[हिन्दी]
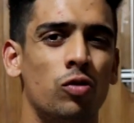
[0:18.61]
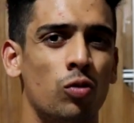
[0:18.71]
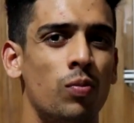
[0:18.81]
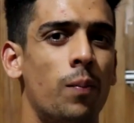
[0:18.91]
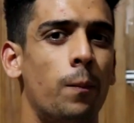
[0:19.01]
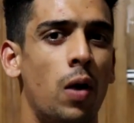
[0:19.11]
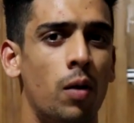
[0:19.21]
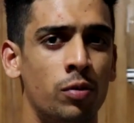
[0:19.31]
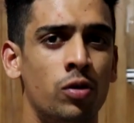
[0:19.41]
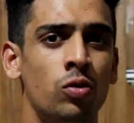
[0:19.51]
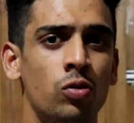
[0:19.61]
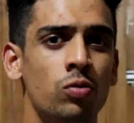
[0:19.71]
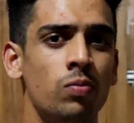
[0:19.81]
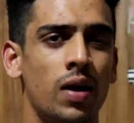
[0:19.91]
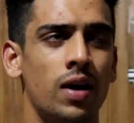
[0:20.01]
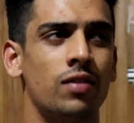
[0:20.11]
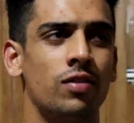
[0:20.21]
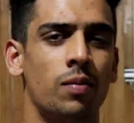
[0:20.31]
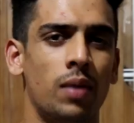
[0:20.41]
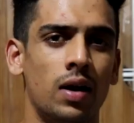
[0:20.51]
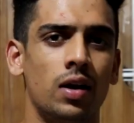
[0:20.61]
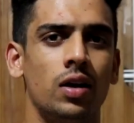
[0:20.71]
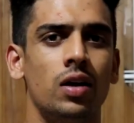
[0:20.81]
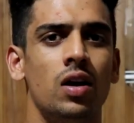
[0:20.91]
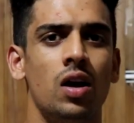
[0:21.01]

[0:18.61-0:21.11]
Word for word: सो मैं पम्प्ड हूँ मैंने इससे पहले